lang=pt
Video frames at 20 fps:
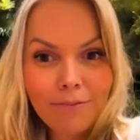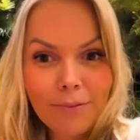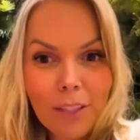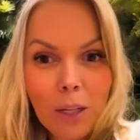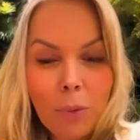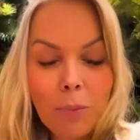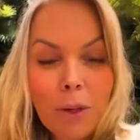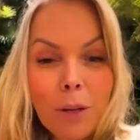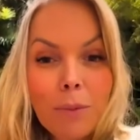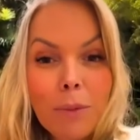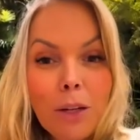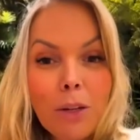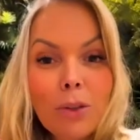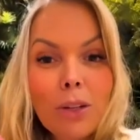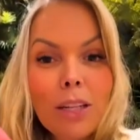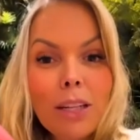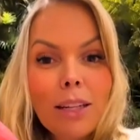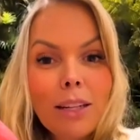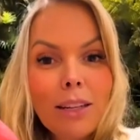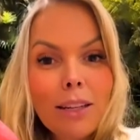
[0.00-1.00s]
Então, primeiro
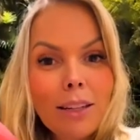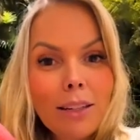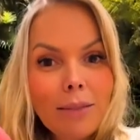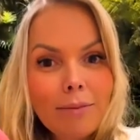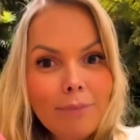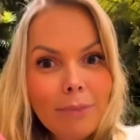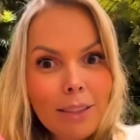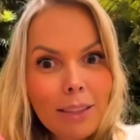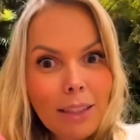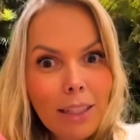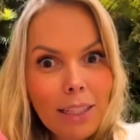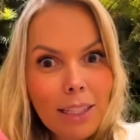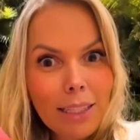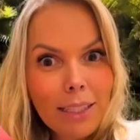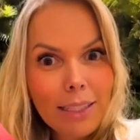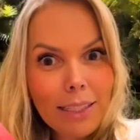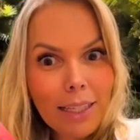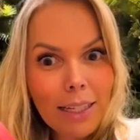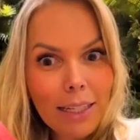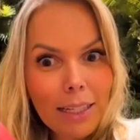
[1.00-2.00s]
eu queria
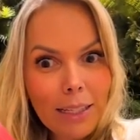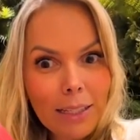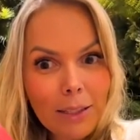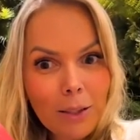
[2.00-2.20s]
esclarecer